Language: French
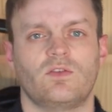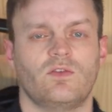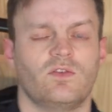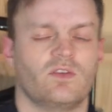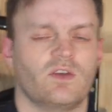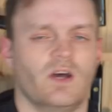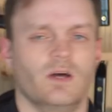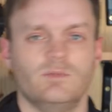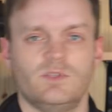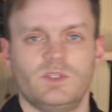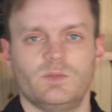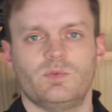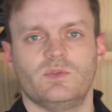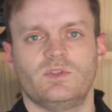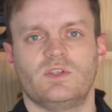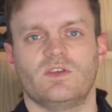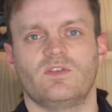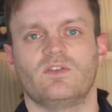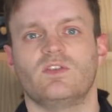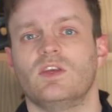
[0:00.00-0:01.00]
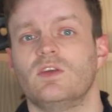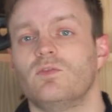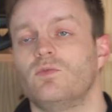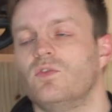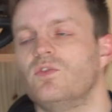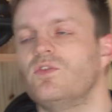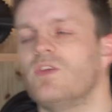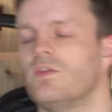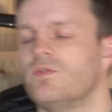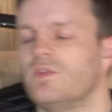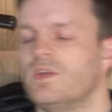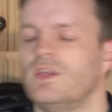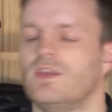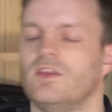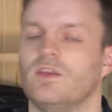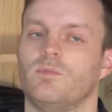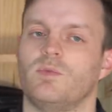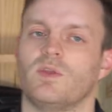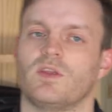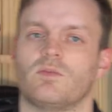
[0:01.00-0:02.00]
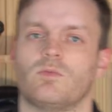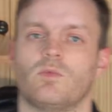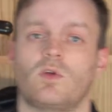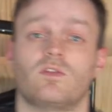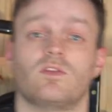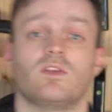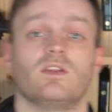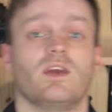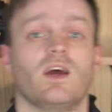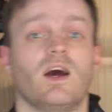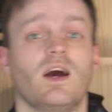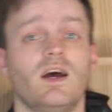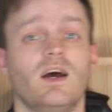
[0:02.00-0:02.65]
ce sera un petit peu tassé, vous le savez, les déplacements, etc.